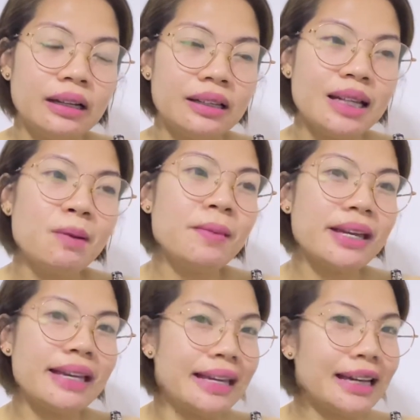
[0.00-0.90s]
hindi ka
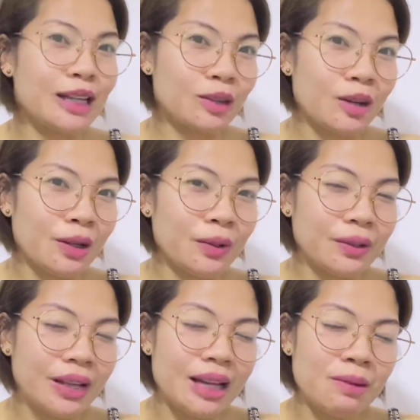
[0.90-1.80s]
magiging ganito
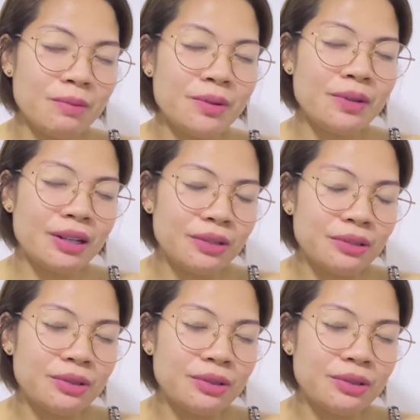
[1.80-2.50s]
ngayon. Alam mo yung ganong,